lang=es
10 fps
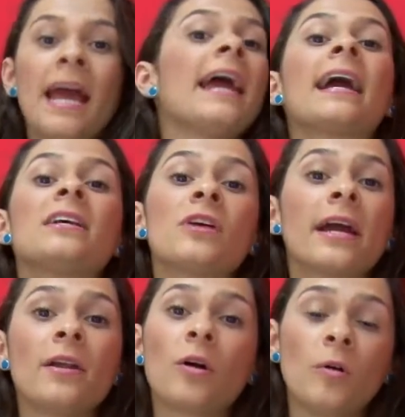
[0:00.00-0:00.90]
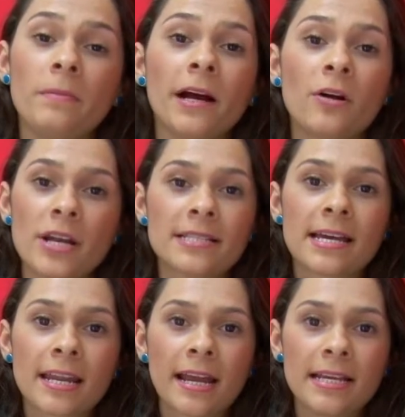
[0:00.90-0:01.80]
En caso de que no cumplan con
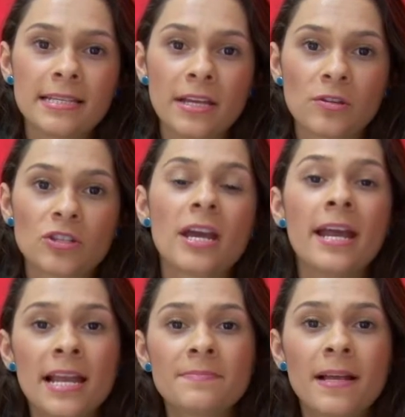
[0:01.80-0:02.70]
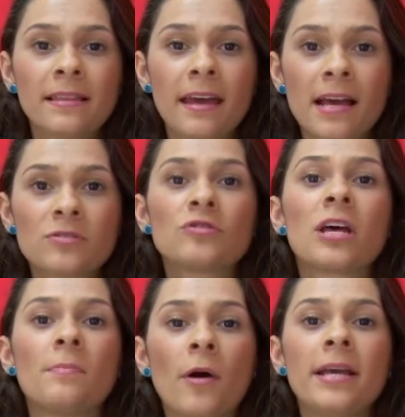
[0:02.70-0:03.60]
estos requisitos, en las batidas
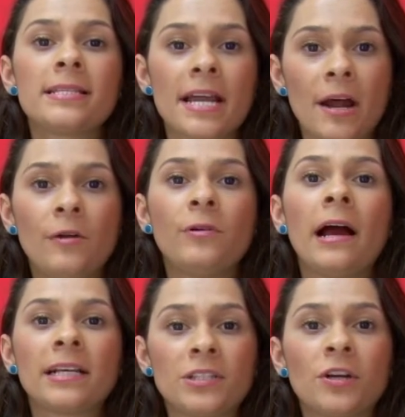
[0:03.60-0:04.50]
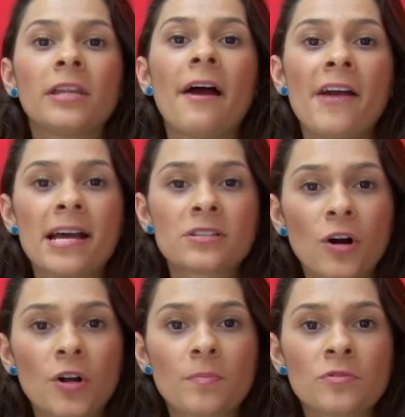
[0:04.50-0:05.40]
usted puede instalar una acción de habeas
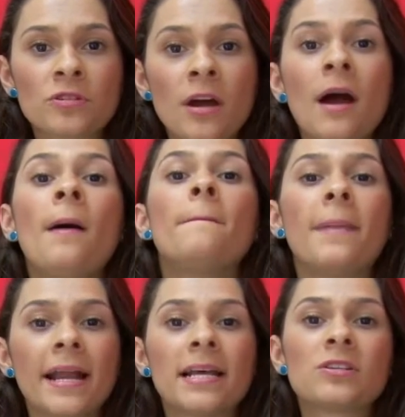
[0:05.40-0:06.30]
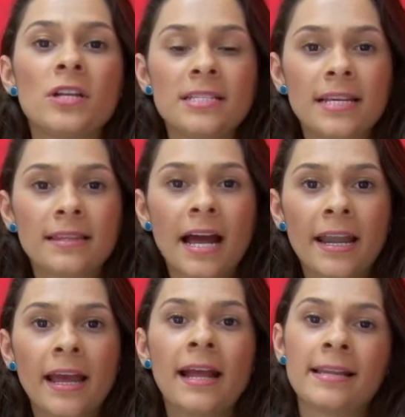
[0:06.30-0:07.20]
corpus para
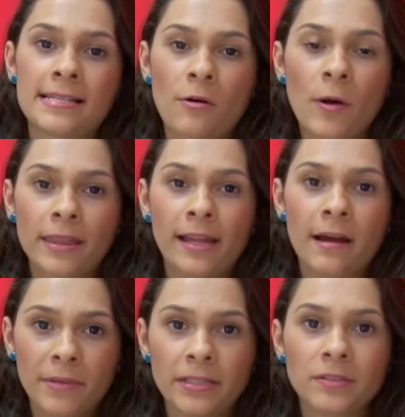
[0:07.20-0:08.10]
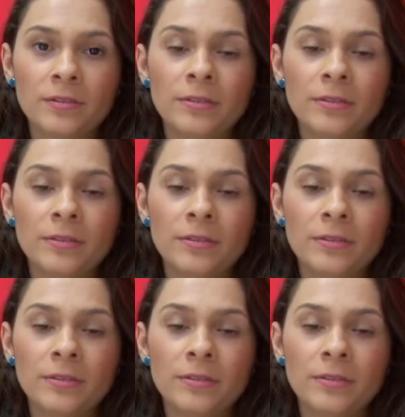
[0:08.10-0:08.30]
solicitar el desacuartelamiento.